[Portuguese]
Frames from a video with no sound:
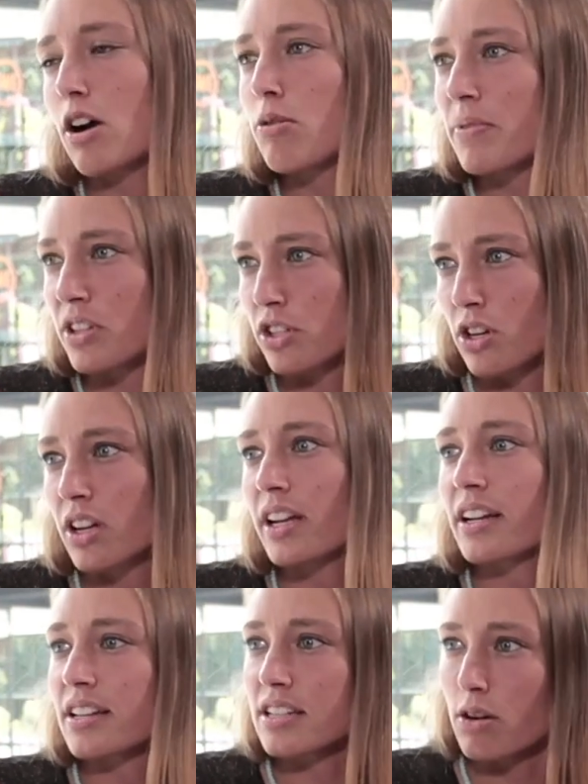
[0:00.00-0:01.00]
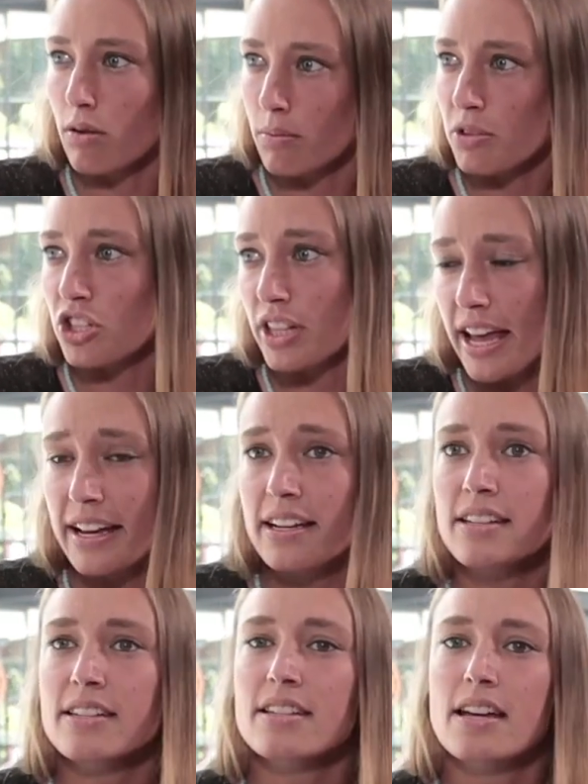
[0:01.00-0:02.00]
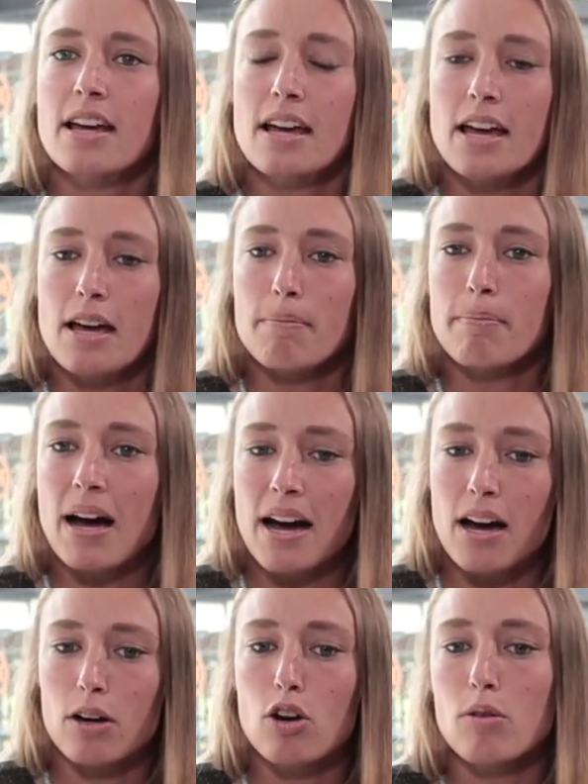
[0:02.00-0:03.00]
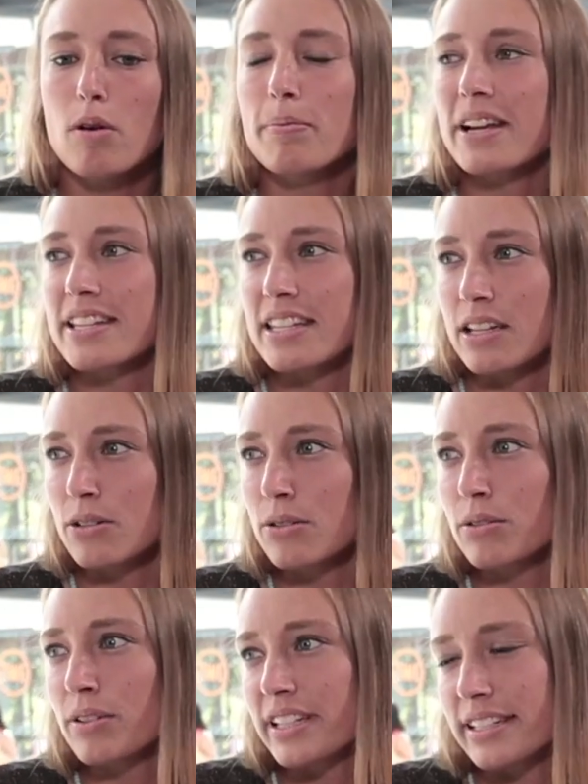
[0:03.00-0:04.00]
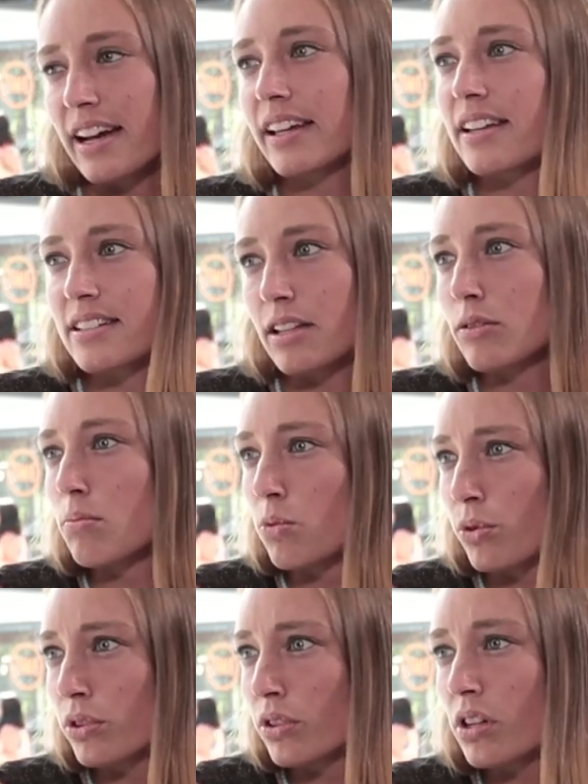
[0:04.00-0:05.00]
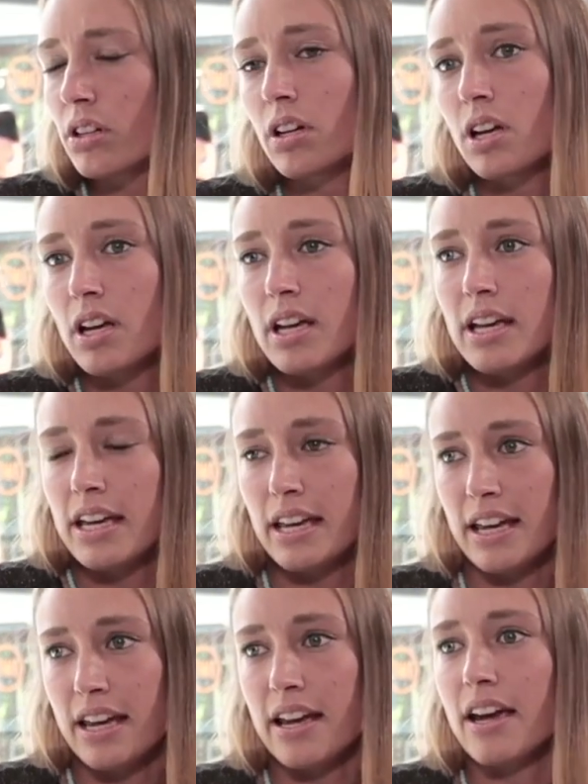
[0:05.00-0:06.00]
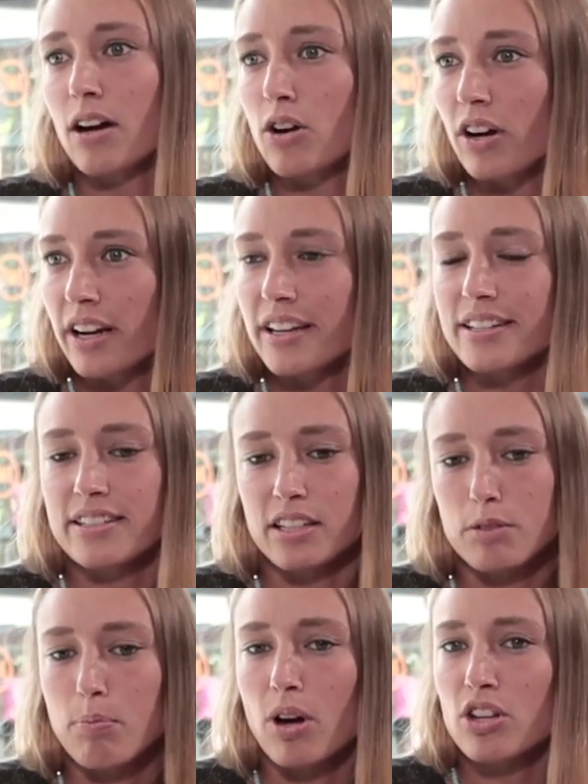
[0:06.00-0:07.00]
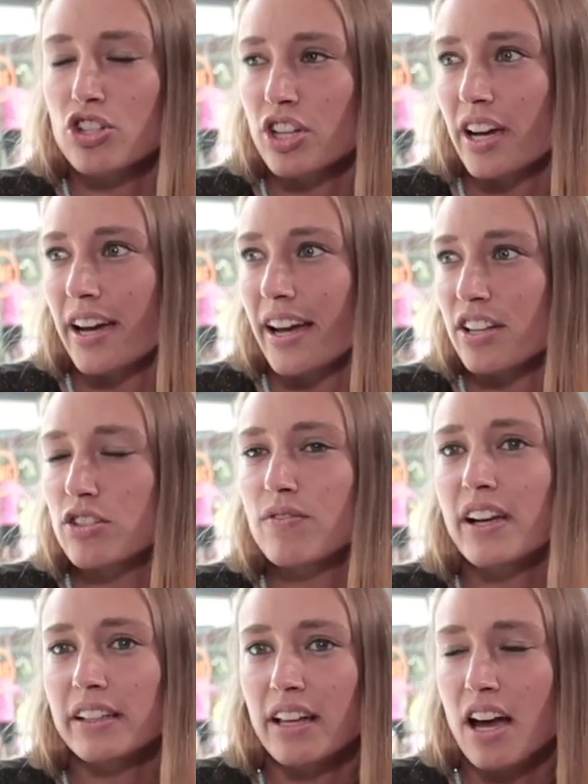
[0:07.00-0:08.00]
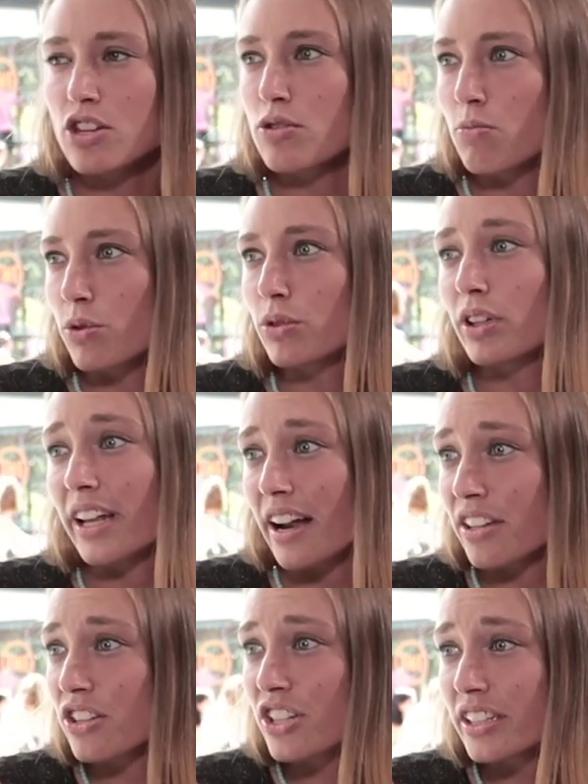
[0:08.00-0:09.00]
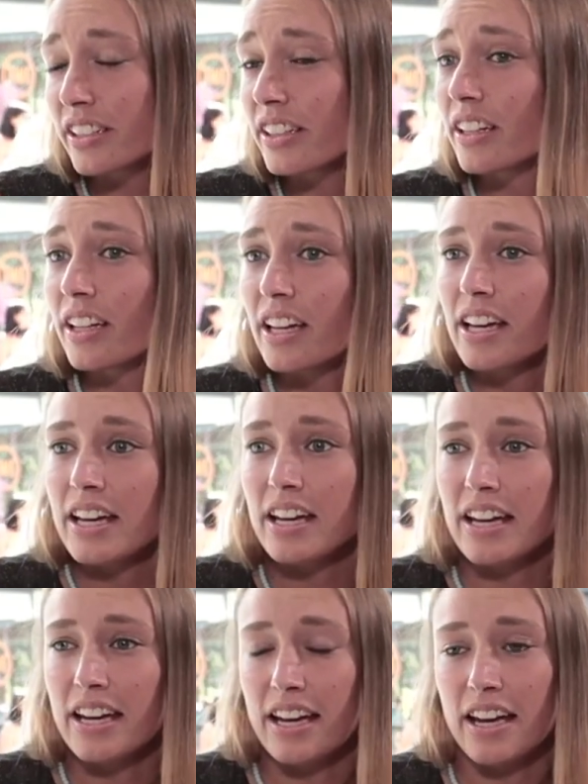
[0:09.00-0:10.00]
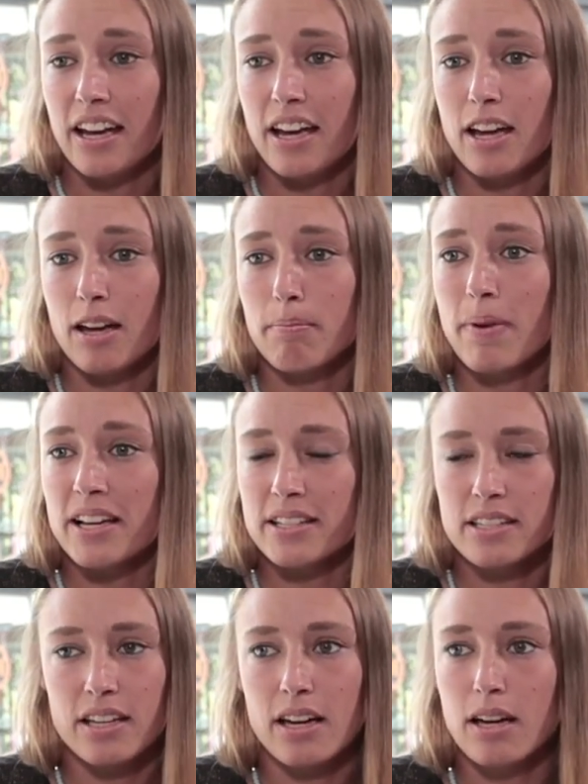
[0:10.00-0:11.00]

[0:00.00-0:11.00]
lá começou, lá nasceu o beach tennis. Mas como o Brasil está crescendo muito, eh, e agora esse esporte é de verdade muito grande. É, mas